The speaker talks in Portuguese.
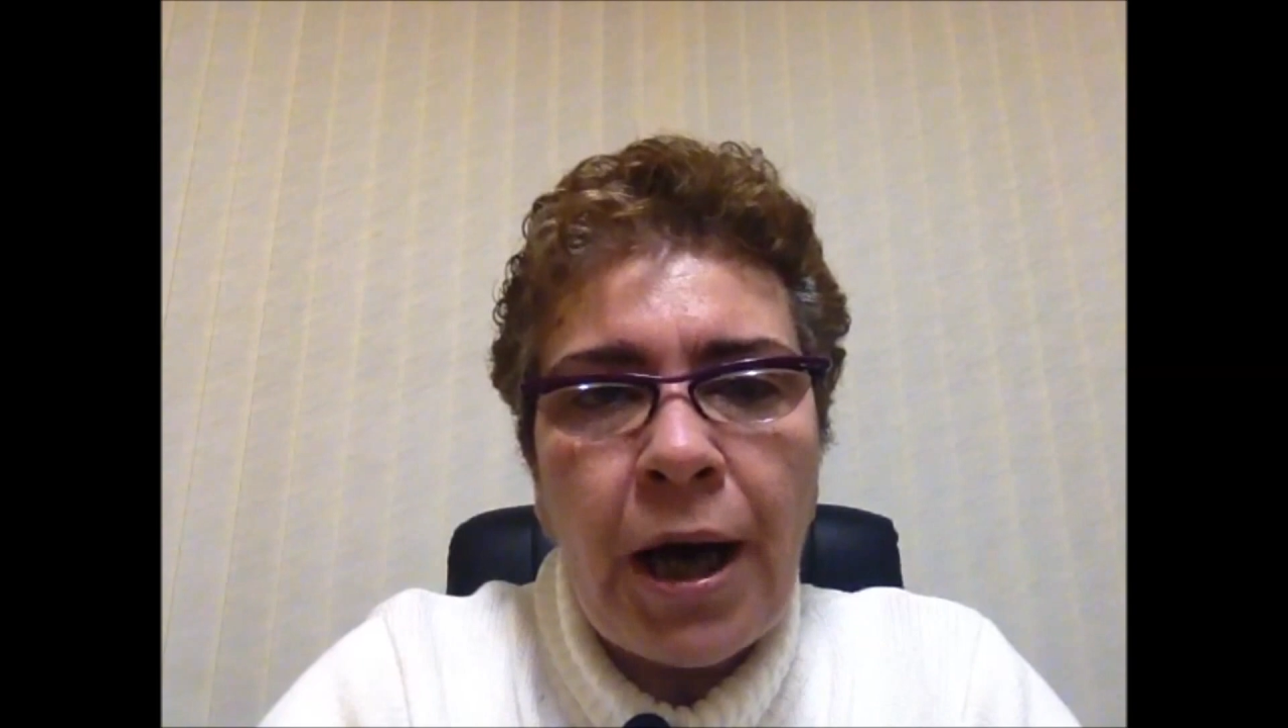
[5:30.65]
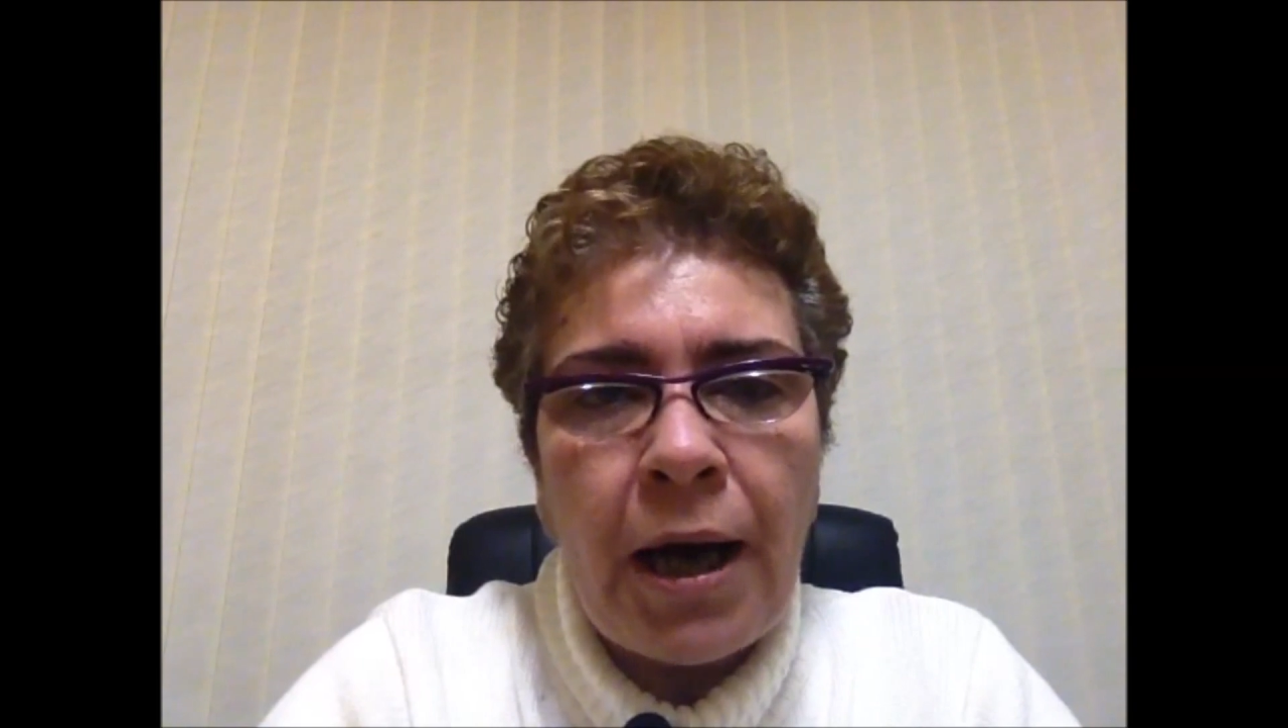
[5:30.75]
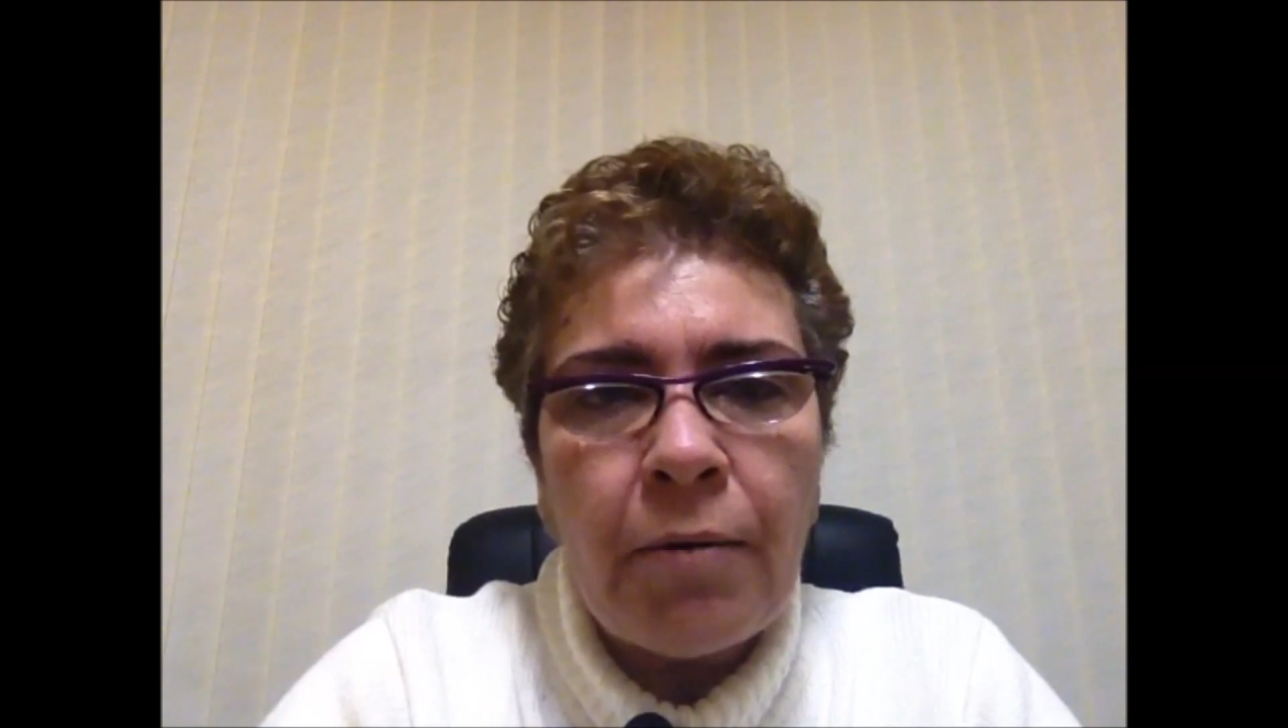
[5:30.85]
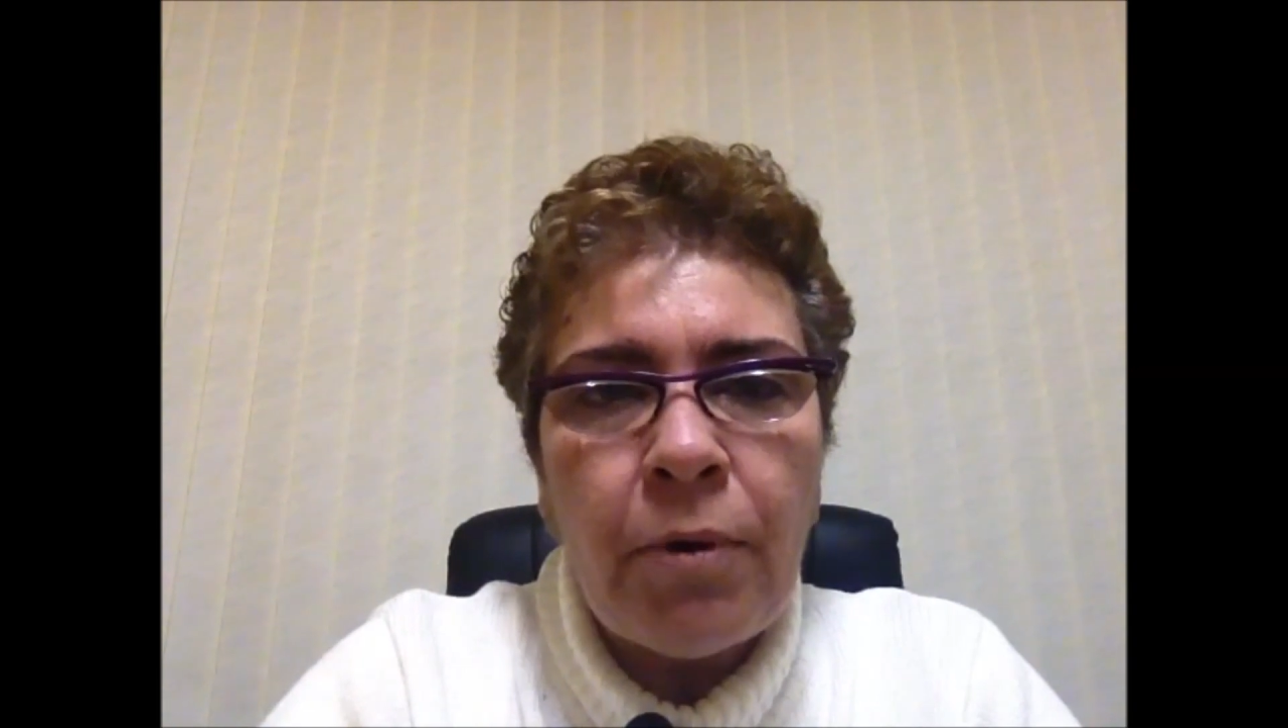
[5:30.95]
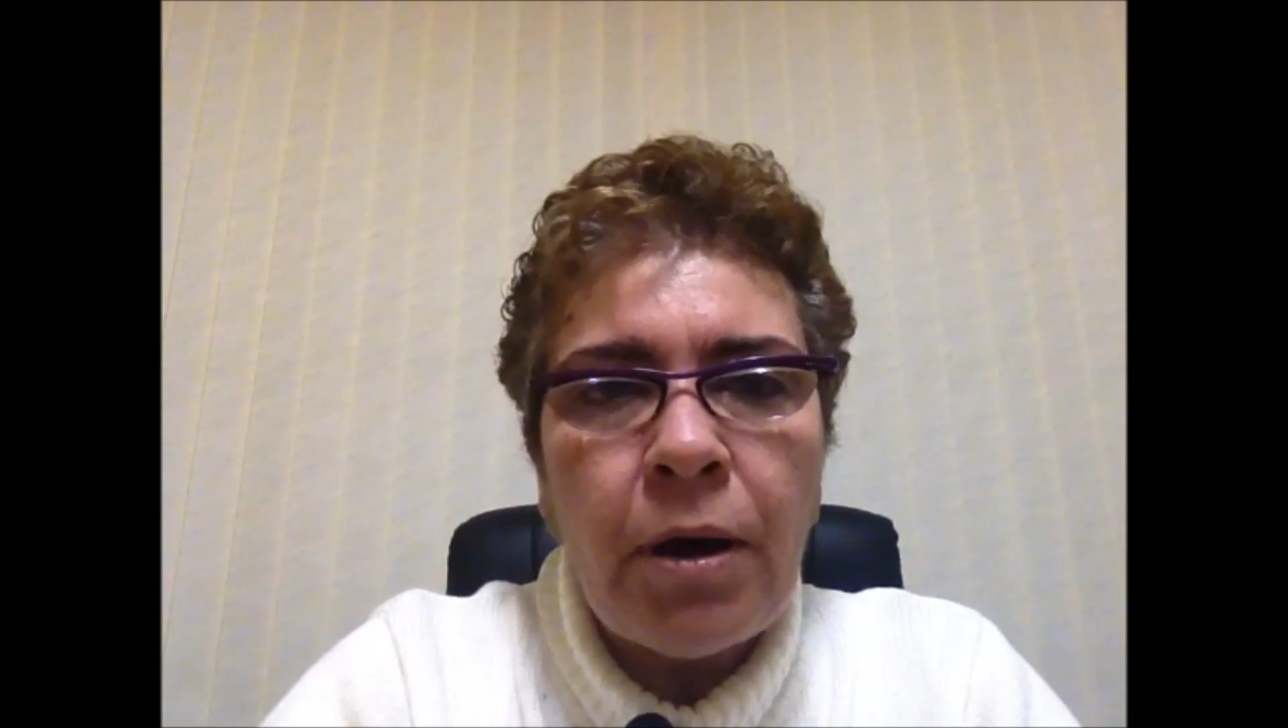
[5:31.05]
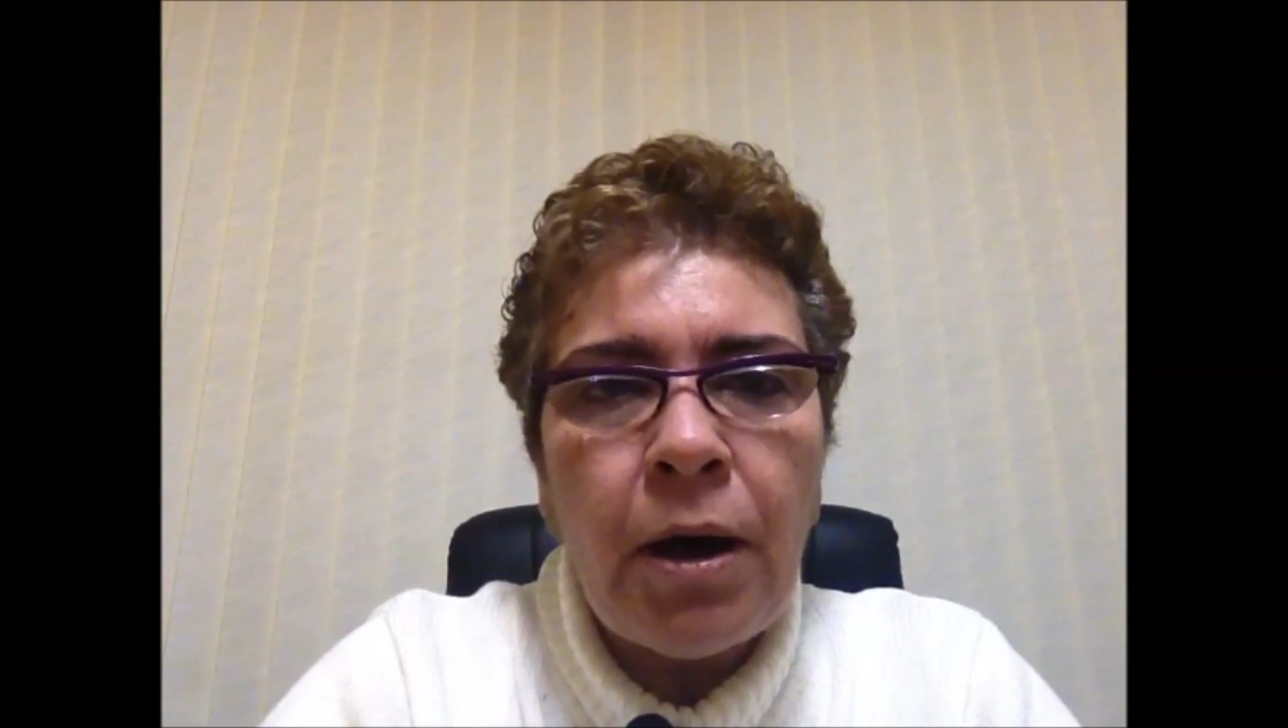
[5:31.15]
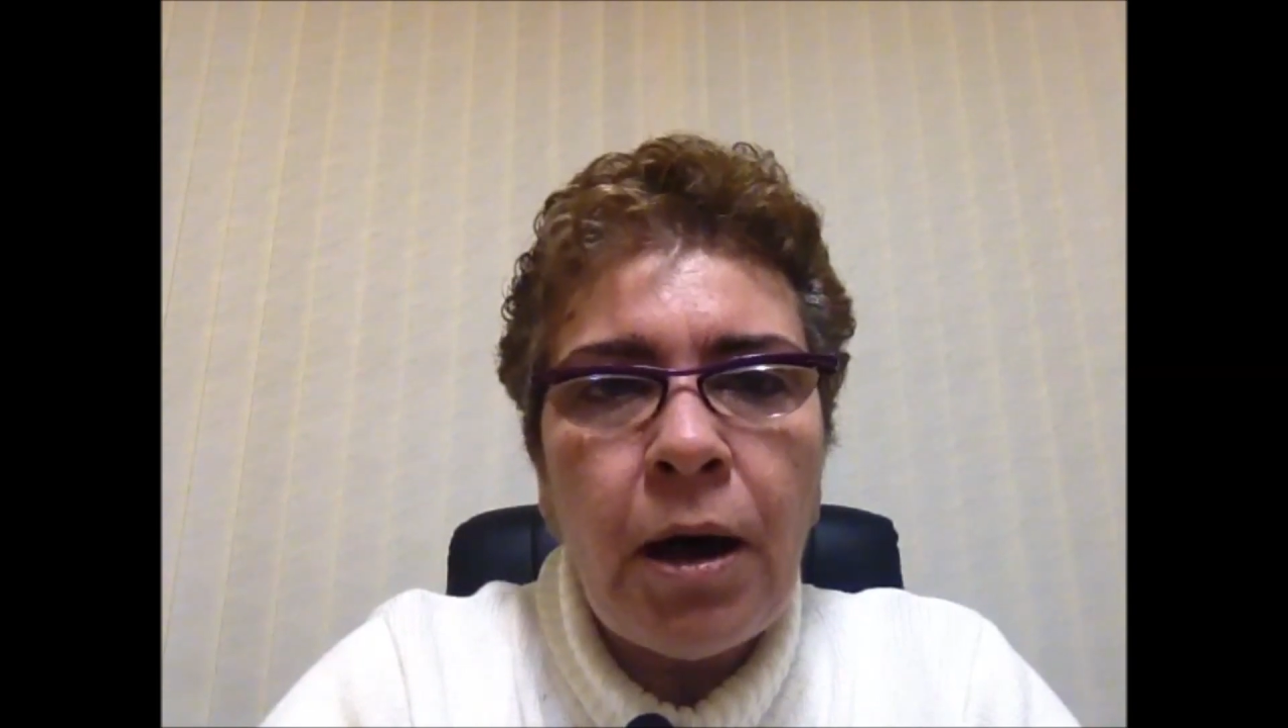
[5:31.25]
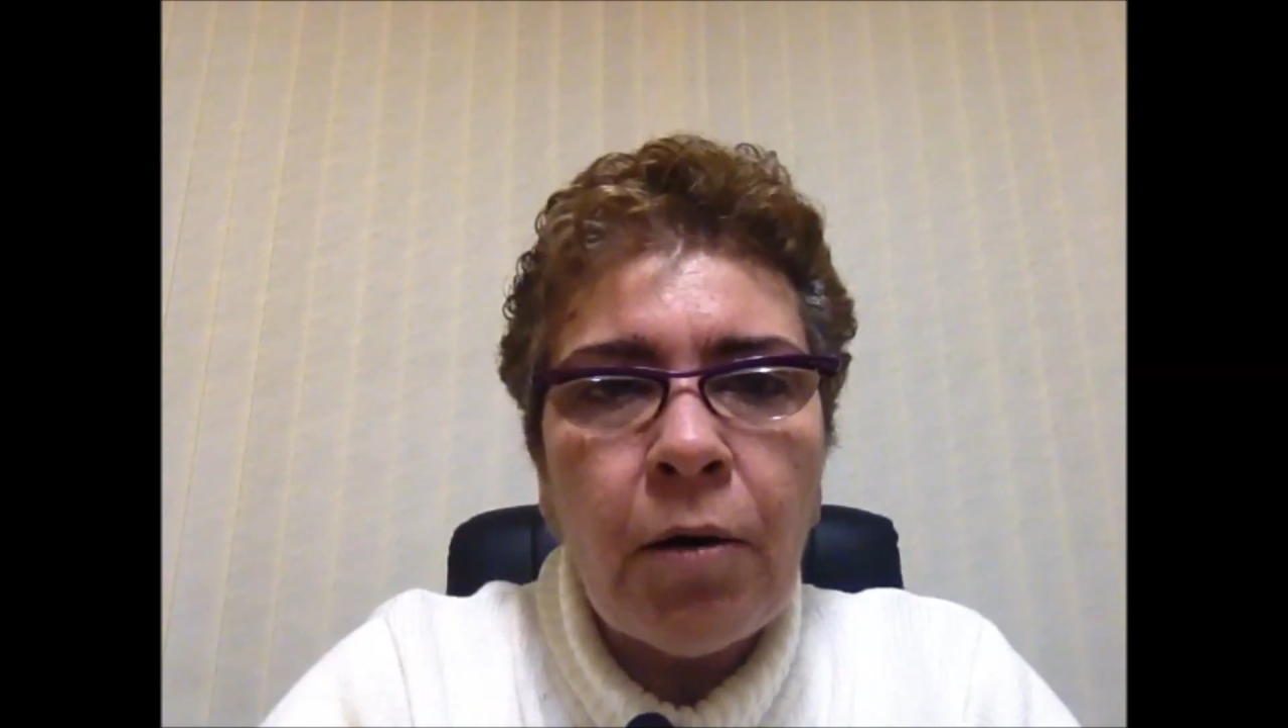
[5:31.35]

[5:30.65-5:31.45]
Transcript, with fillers: água